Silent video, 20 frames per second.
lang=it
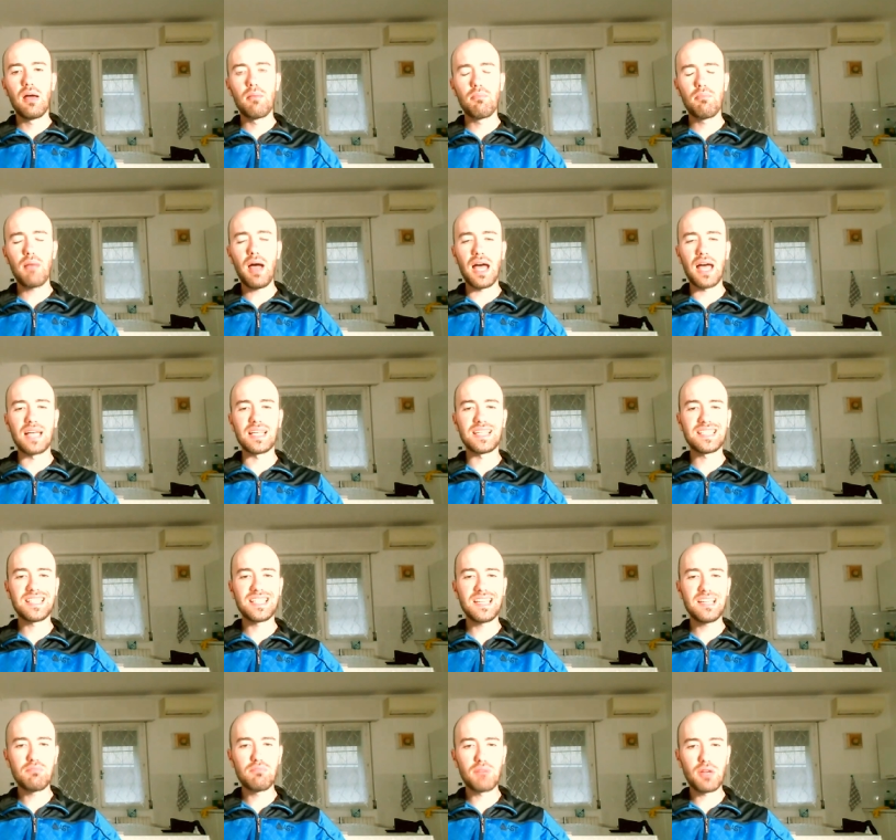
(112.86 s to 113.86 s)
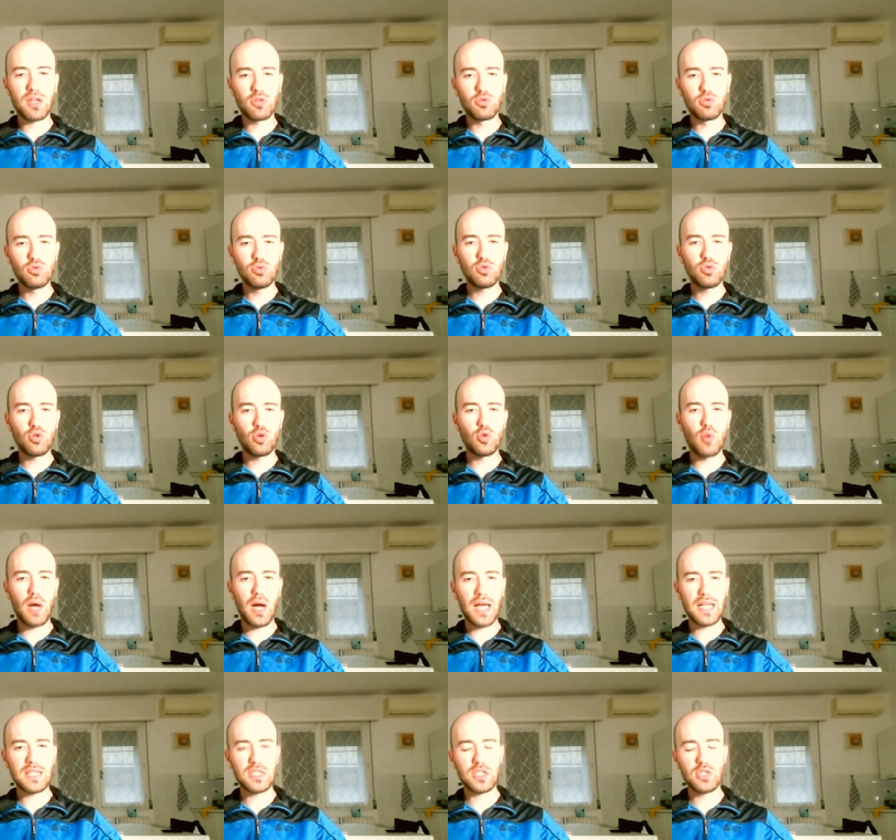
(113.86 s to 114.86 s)
ma sembra tutto
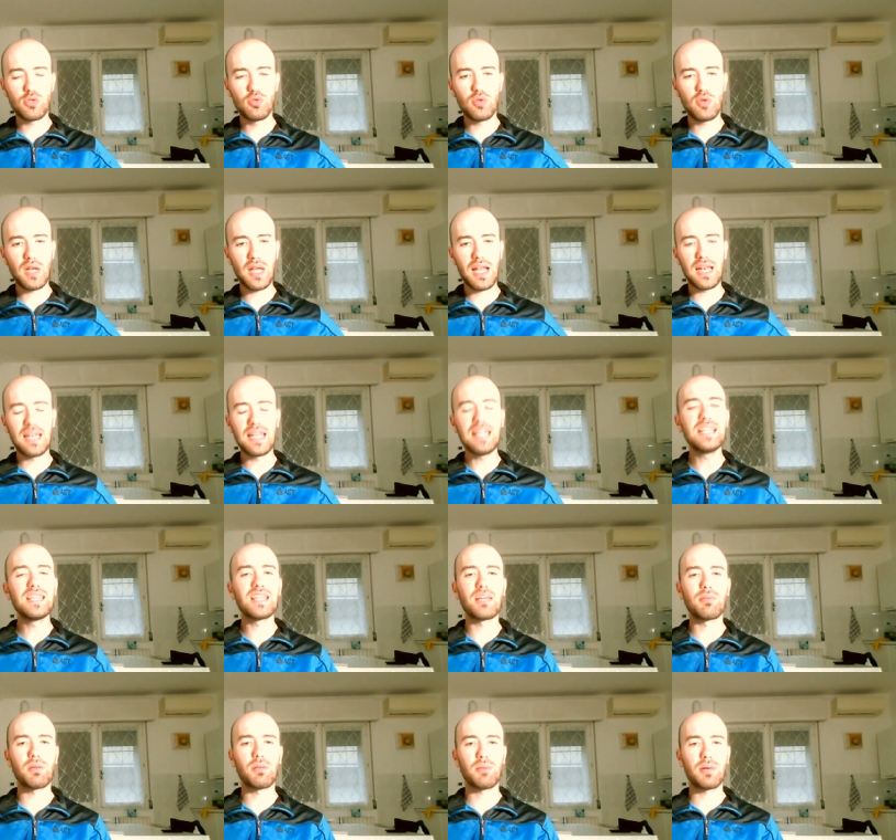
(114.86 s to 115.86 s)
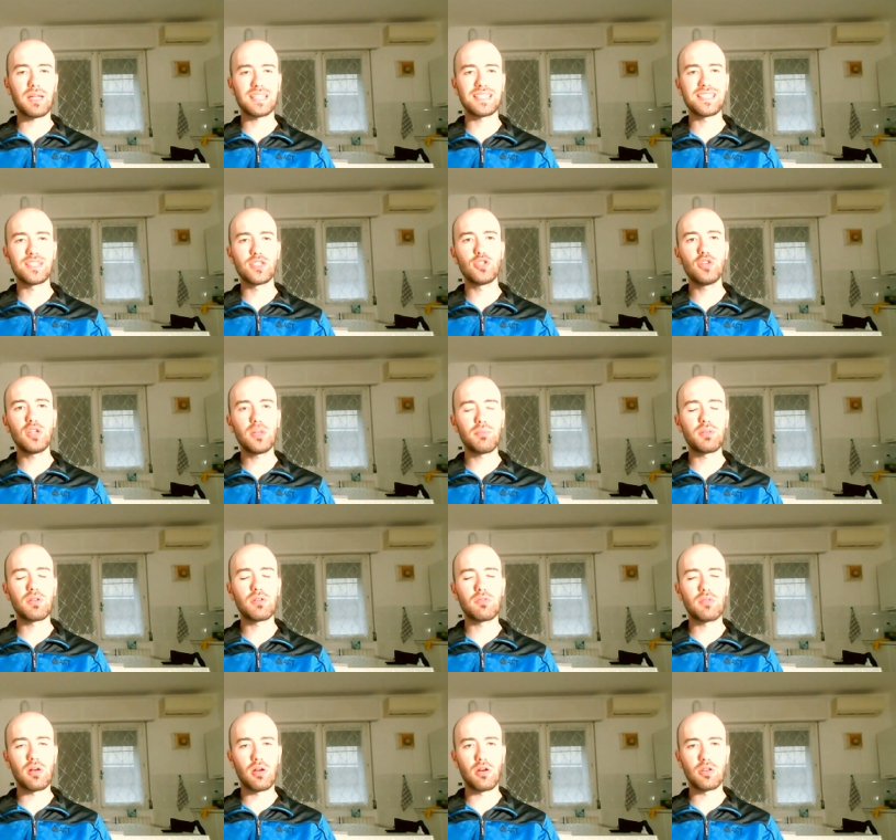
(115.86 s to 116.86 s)
quasi una lenta preparazione per
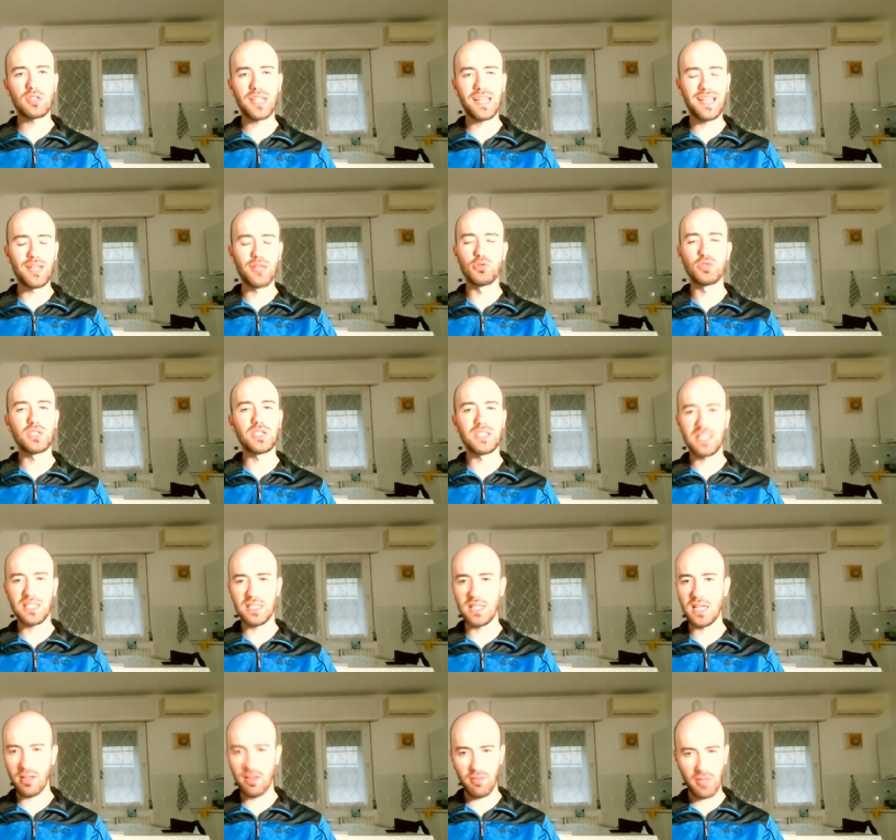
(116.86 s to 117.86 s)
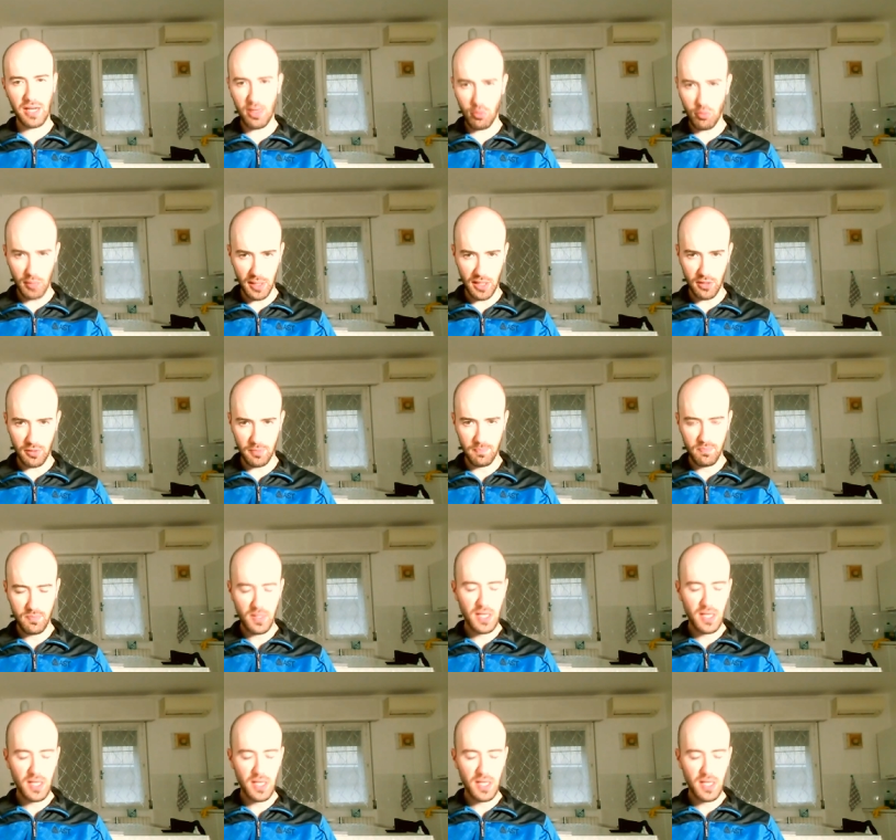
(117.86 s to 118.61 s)
qualcosa che non si sa se arriverà o meno